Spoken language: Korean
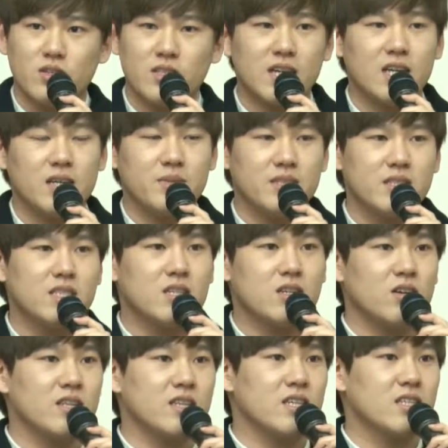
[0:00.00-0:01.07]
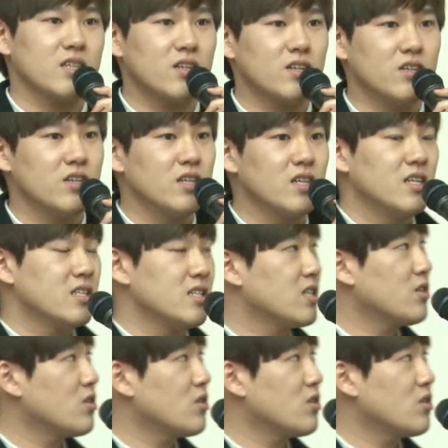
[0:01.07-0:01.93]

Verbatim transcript: 잘 믿으실 것 같아서 제